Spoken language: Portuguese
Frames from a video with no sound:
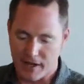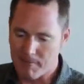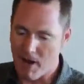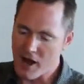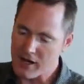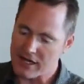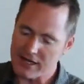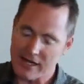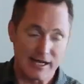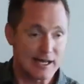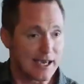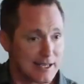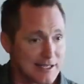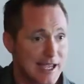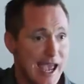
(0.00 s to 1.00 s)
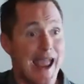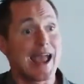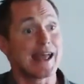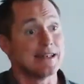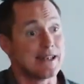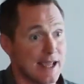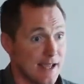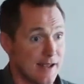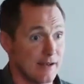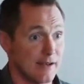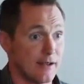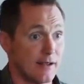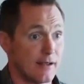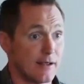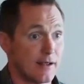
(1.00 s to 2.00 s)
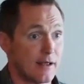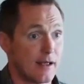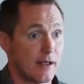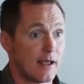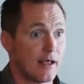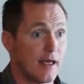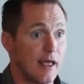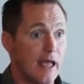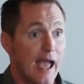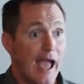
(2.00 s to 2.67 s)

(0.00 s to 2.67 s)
uma abertura nela onde o macaco possa colocar a sua mão